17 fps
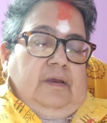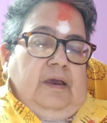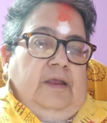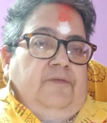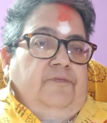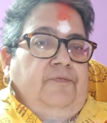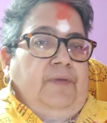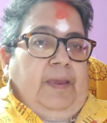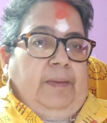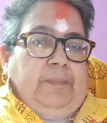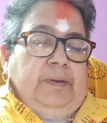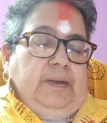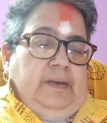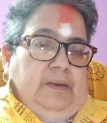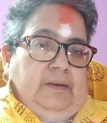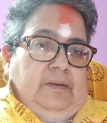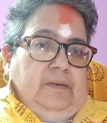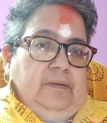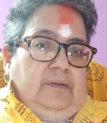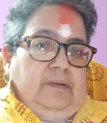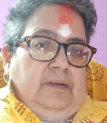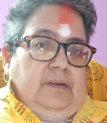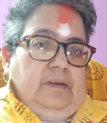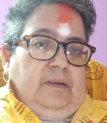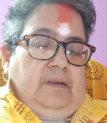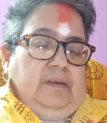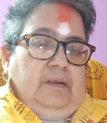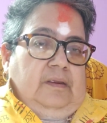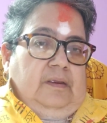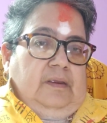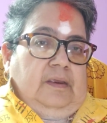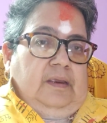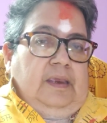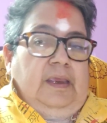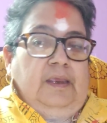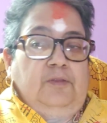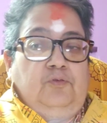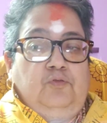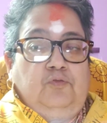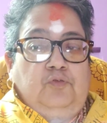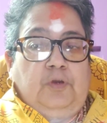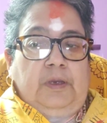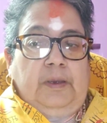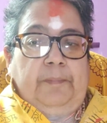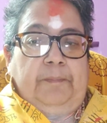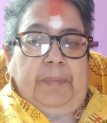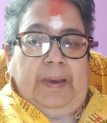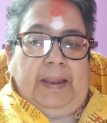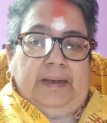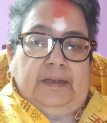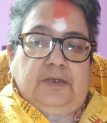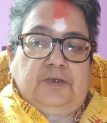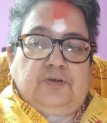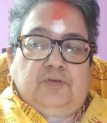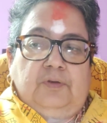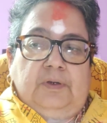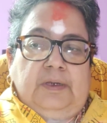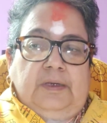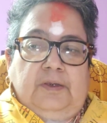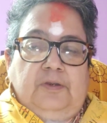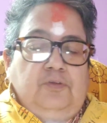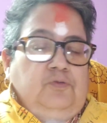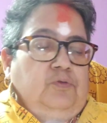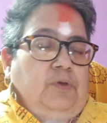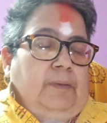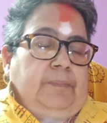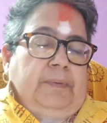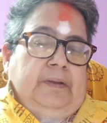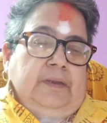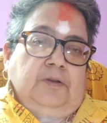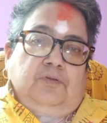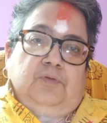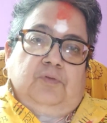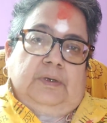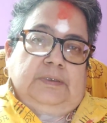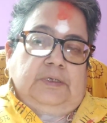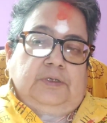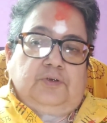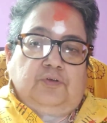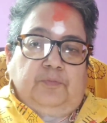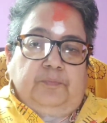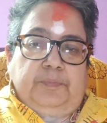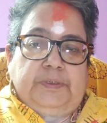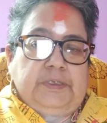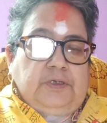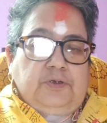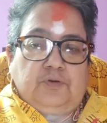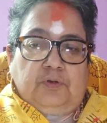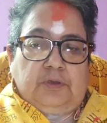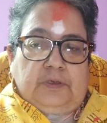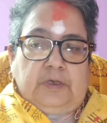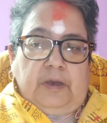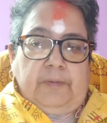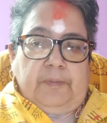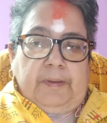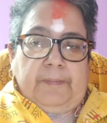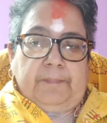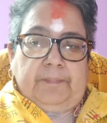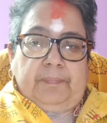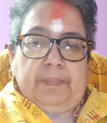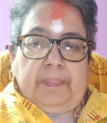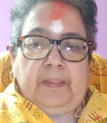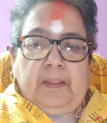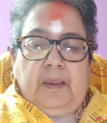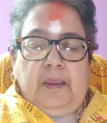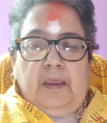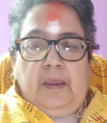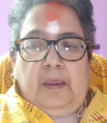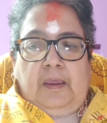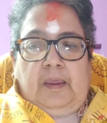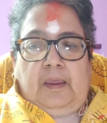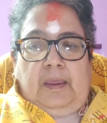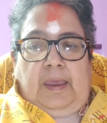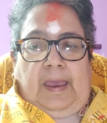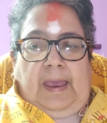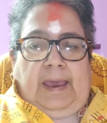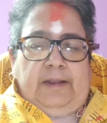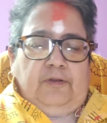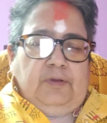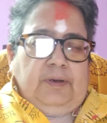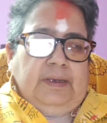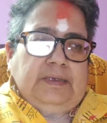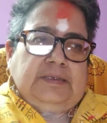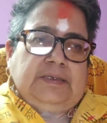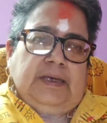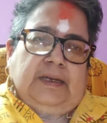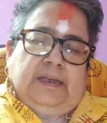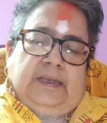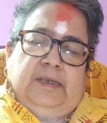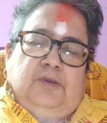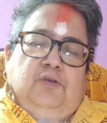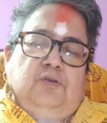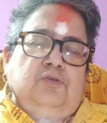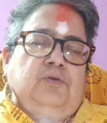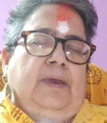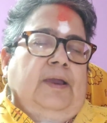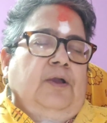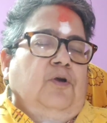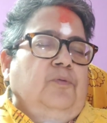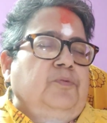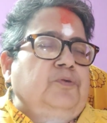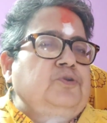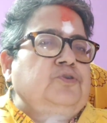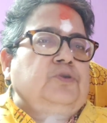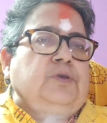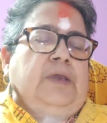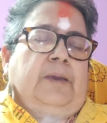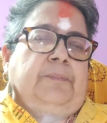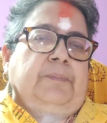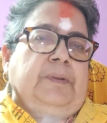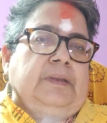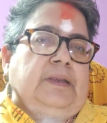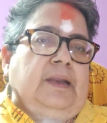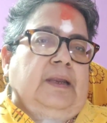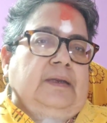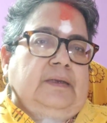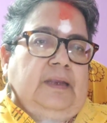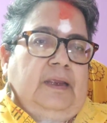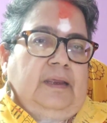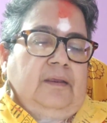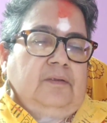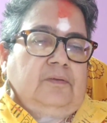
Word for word: আর ফ্যামিলি এই দুটোকে ব্যালেন্স করে কিন্তু আপনাদের দু হাজার চব্বিশে চলতে হবে অ্যারোগেন্স আর ইগো তো অবশ্যই আপনাদের একটা